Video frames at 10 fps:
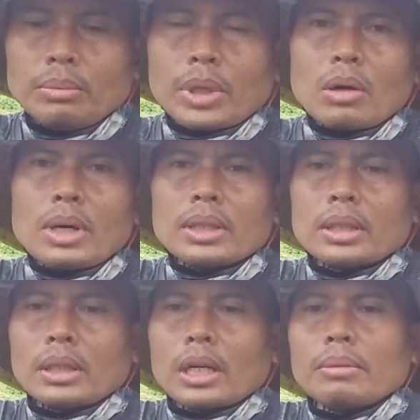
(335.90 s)

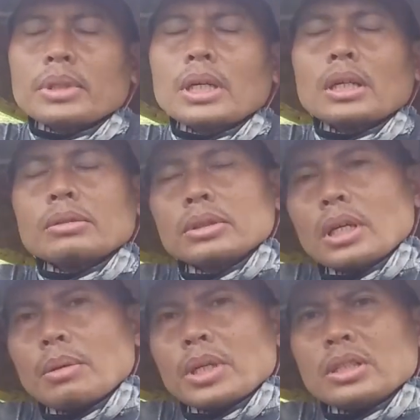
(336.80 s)
perawatan terhadap
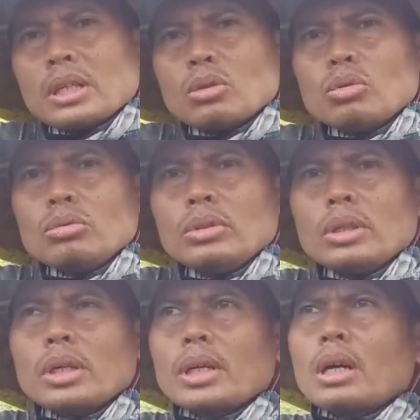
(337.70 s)
tanaman jagung
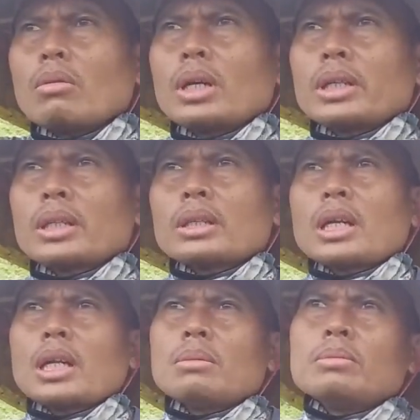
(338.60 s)
dari awal kita
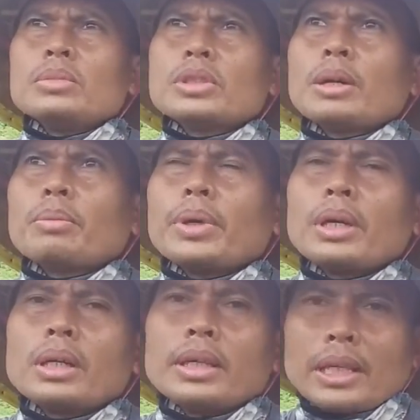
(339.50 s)
tanam sampai
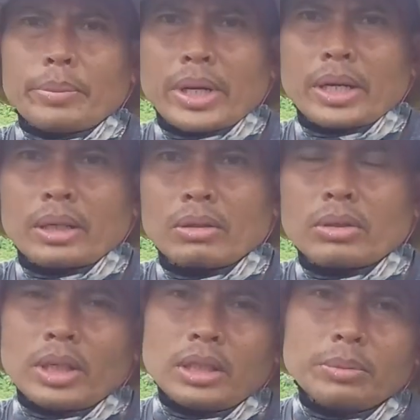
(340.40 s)
kita panen
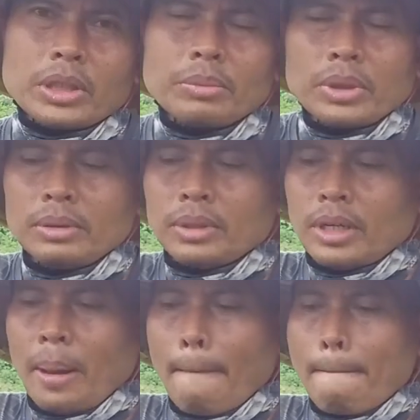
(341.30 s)
oke teman-teman
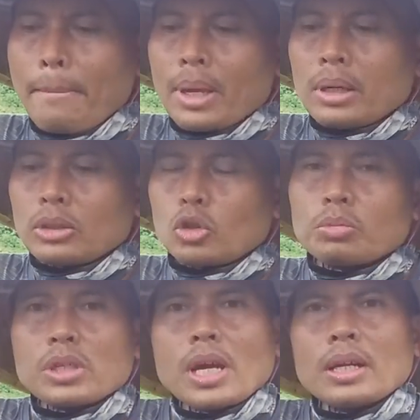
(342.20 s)

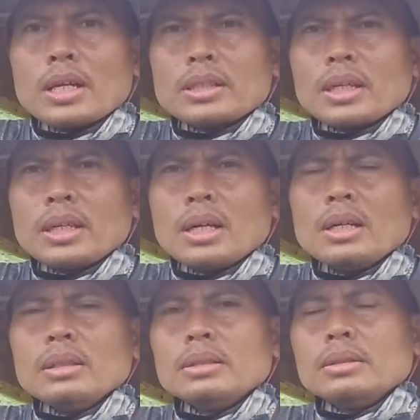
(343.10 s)
cukup sekian dari
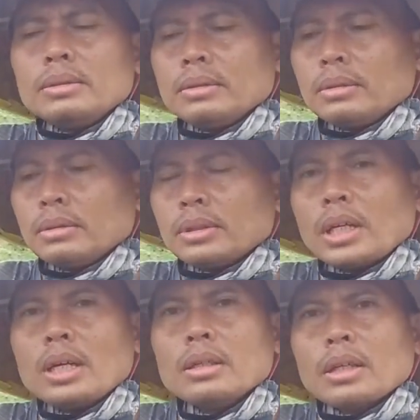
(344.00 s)
saya
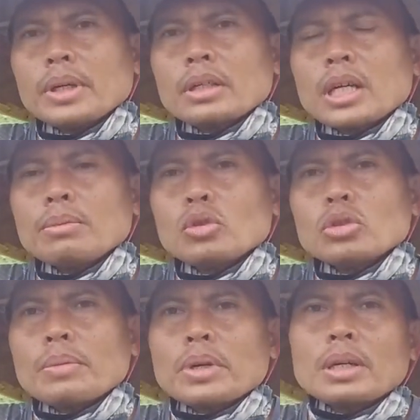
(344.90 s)
saya Ramadan Karim
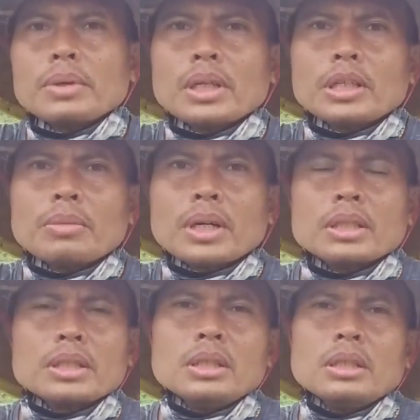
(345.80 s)
mengucapkan banyak terima
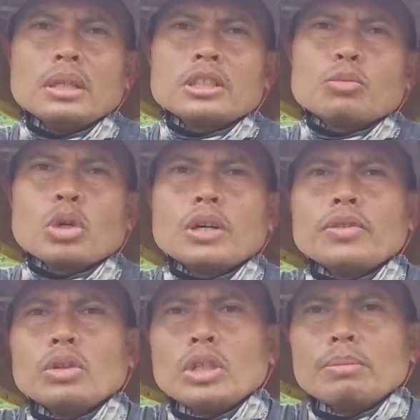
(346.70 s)
kasih dan semoga
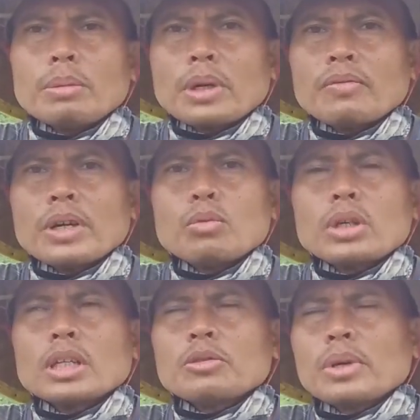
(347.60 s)
video ini bermanfaat
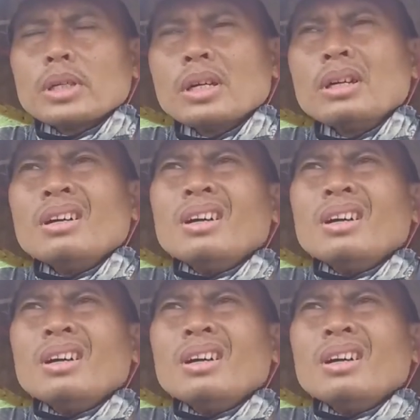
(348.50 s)
untuk kalian semuanya